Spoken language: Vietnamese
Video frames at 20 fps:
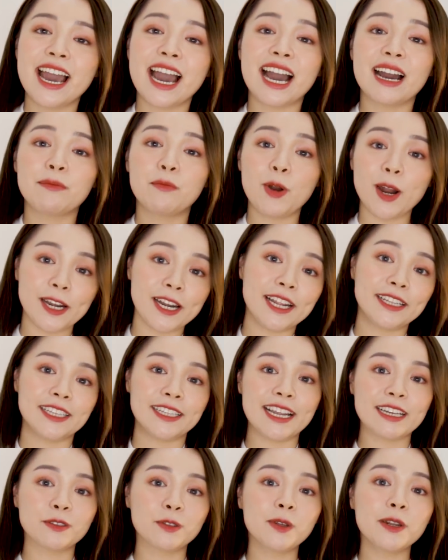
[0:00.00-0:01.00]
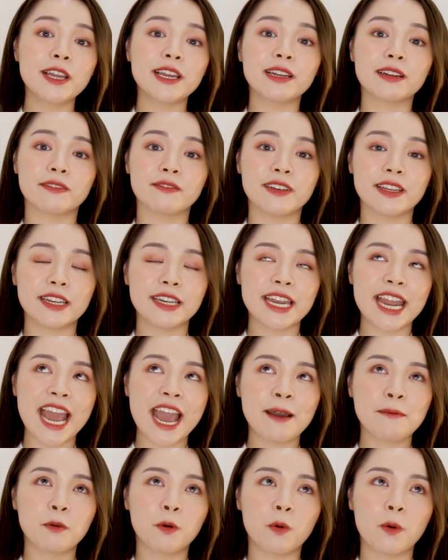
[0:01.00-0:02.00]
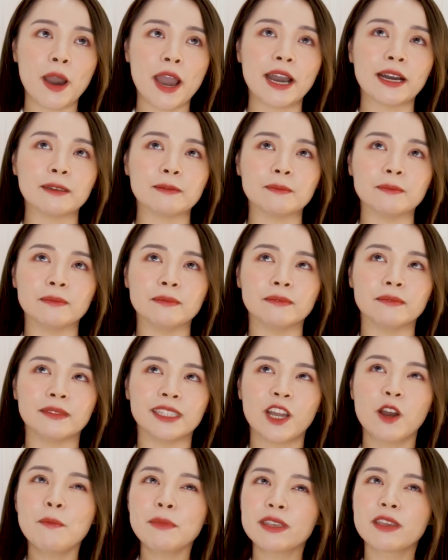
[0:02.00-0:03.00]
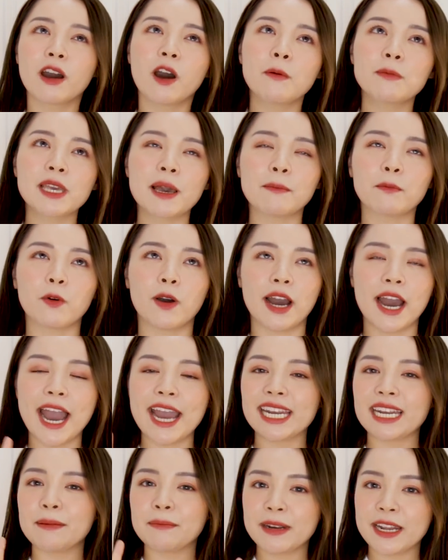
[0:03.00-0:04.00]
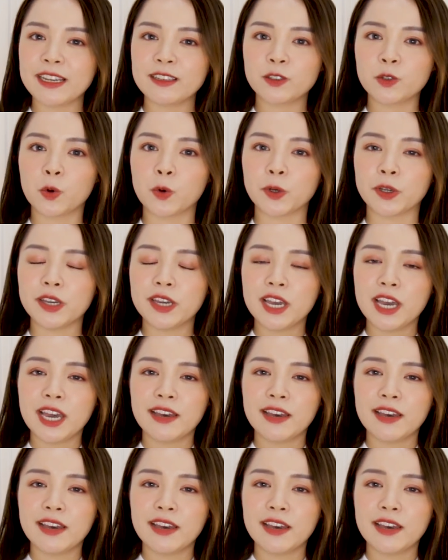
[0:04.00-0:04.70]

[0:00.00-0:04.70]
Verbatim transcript: à, Brand này thì đã xuất hiện ở Việt Nam khoảng, nếu mình nhớ không nhầm, khoảng hai năm nay rồi.